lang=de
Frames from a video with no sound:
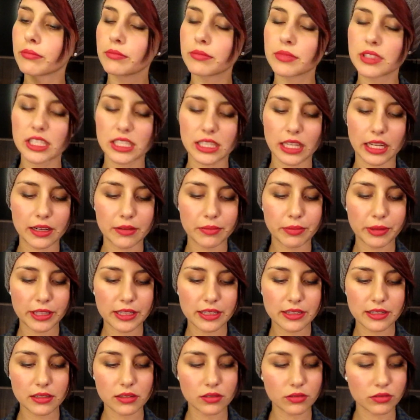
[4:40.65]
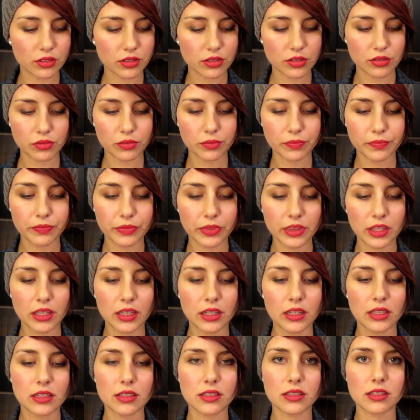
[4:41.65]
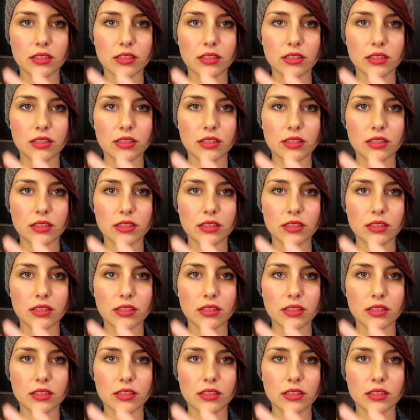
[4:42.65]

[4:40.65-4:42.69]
Style Pencil oder so. Das